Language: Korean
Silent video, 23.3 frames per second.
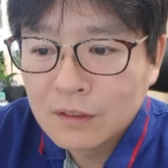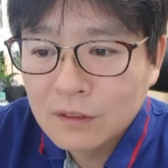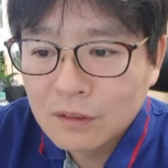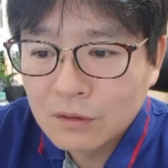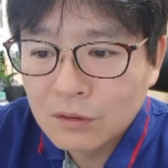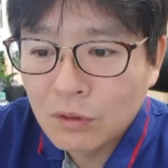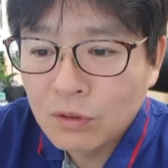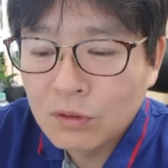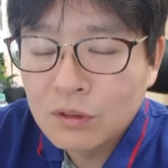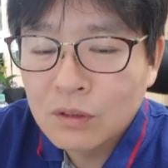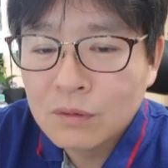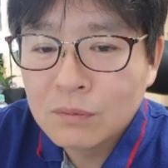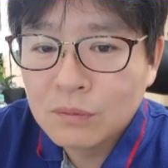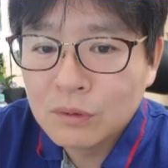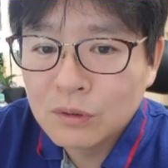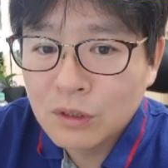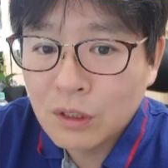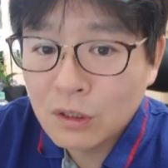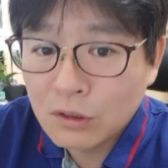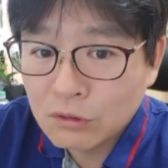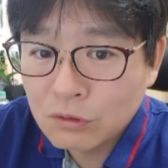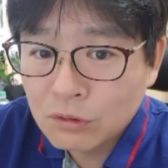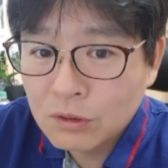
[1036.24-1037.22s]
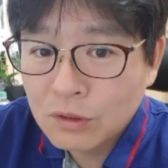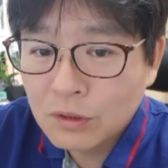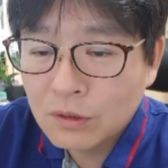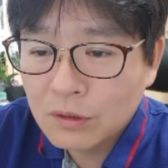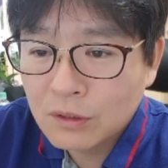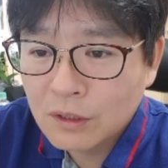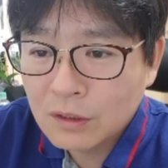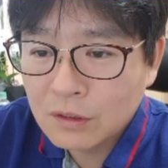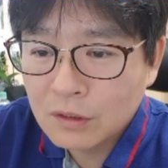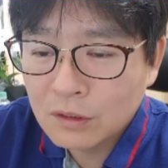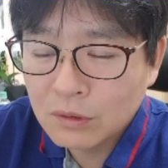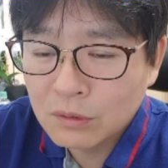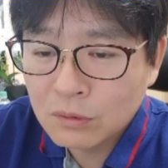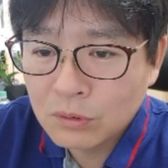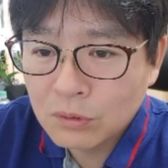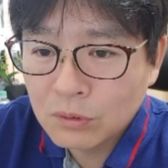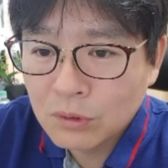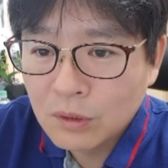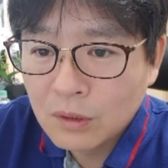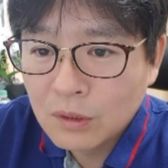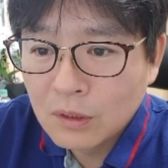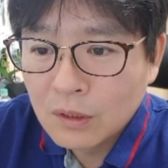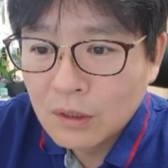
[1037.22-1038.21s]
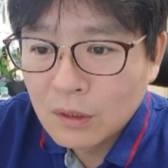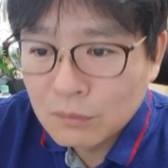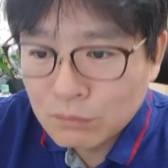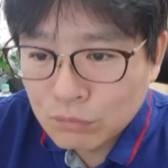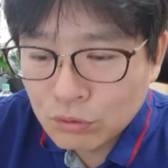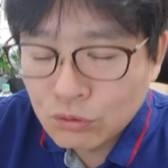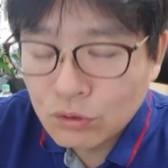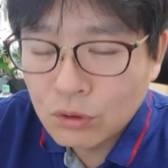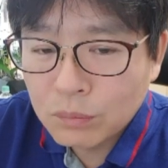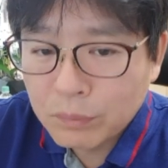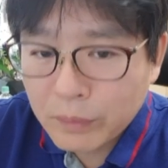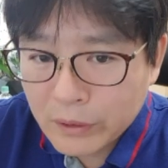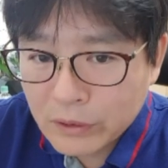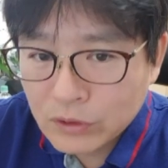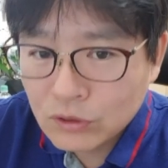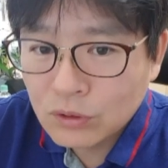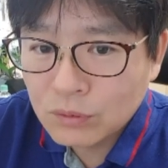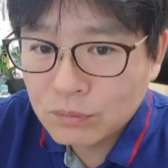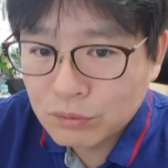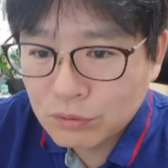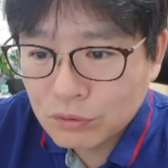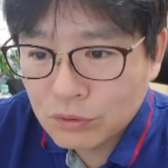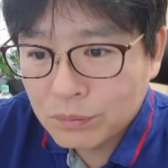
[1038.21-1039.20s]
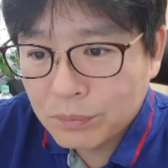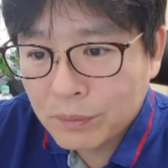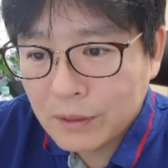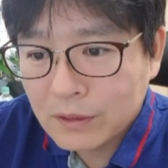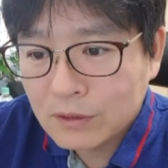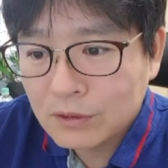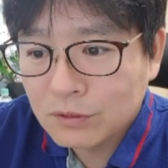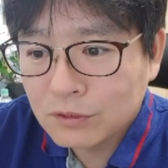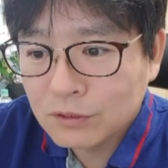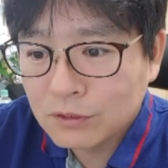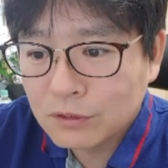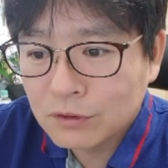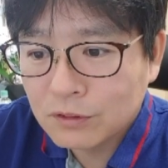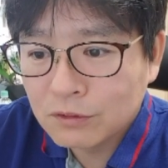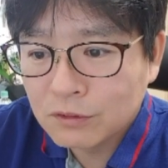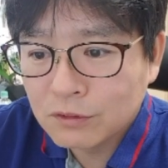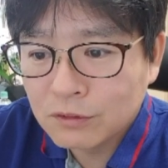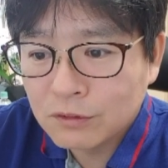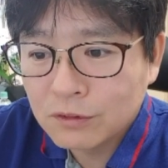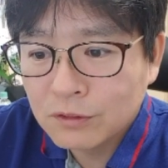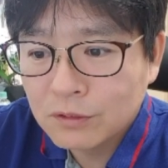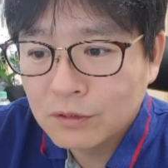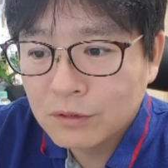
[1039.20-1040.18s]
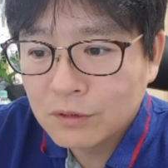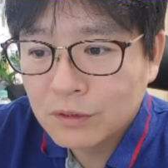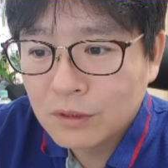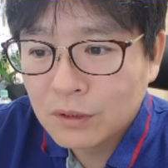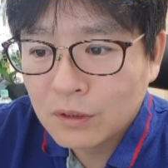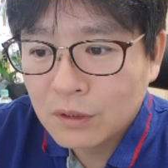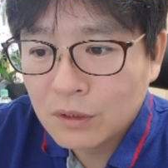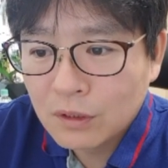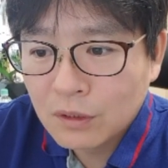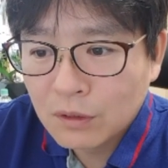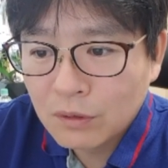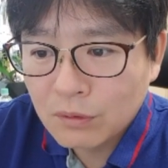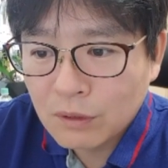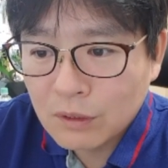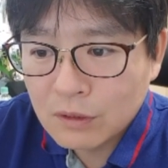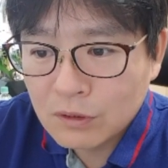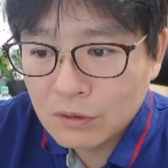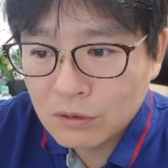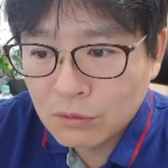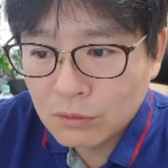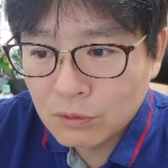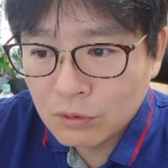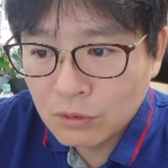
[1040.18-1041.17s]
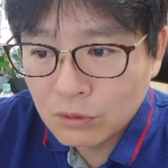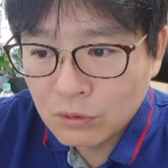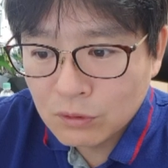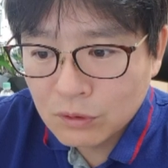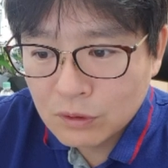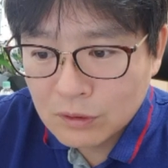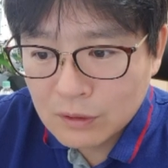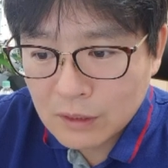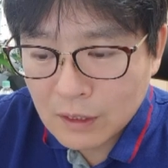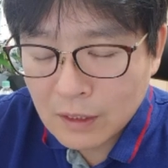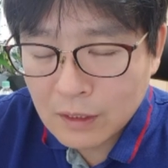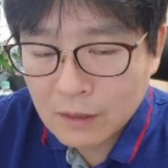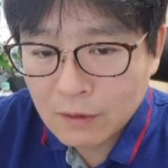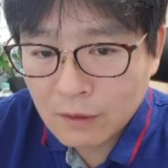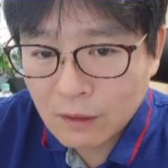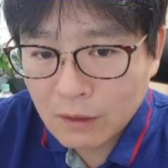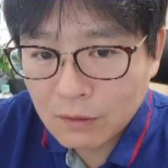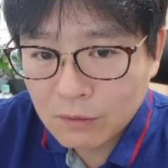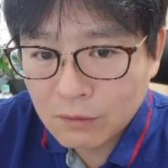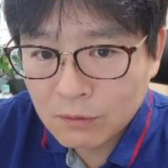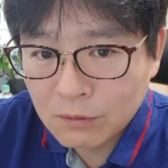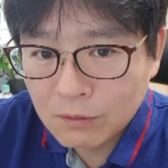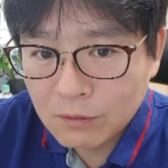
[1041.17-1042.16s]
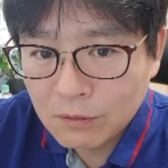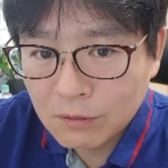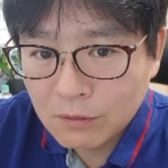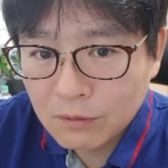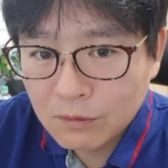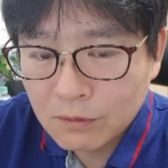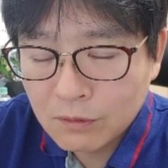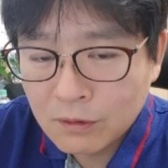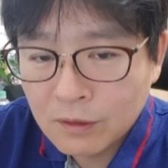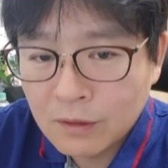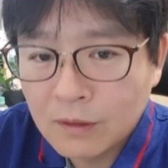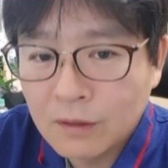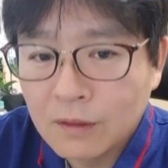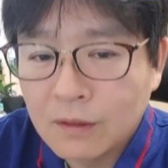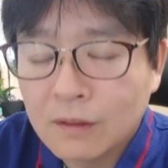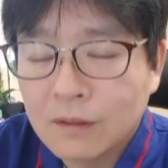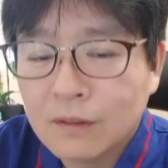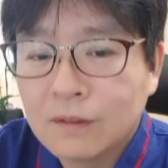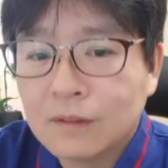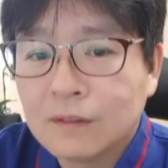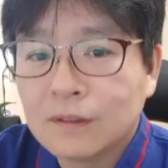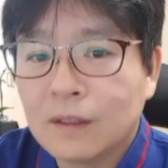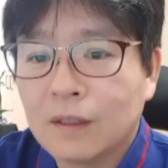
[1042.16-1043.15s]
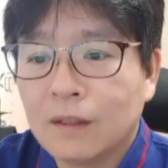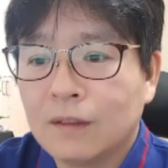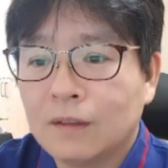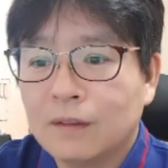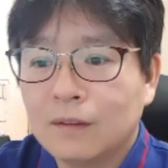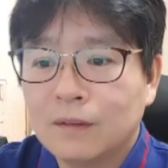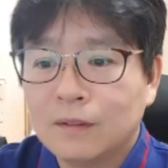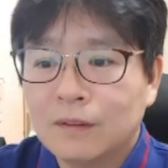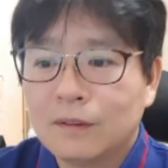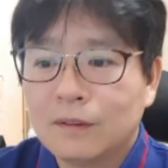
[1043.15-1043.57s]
그리고 어떤 분들은 6개월까지도 붓고 빠지고 붓고 빠지고 그러고 관절 운동은 잘 되고 네, 자.